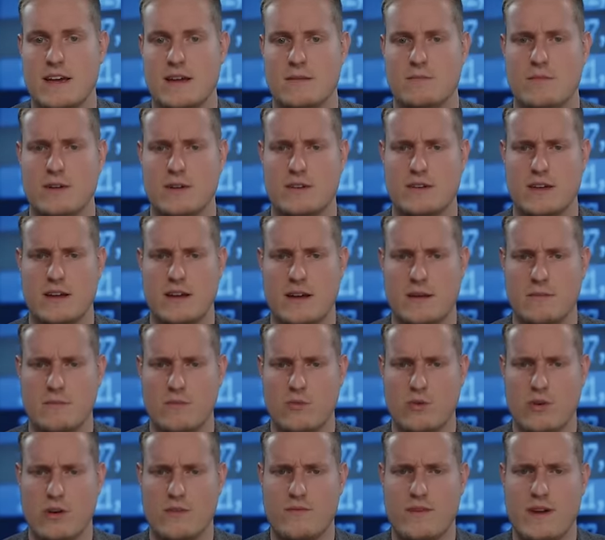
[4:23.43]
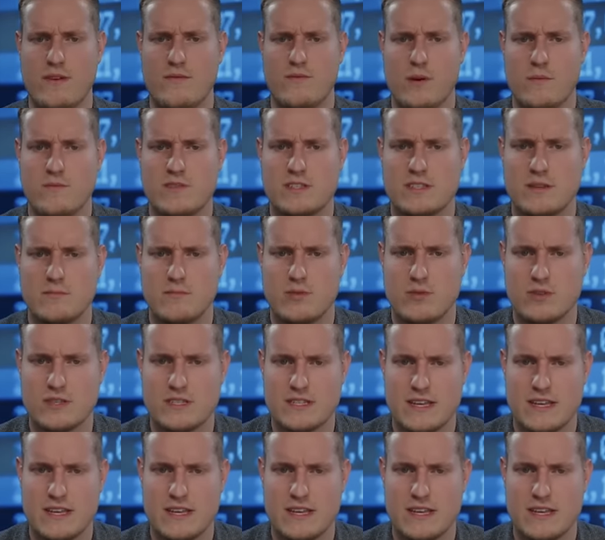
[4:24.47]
mit ähm, ungefähr 15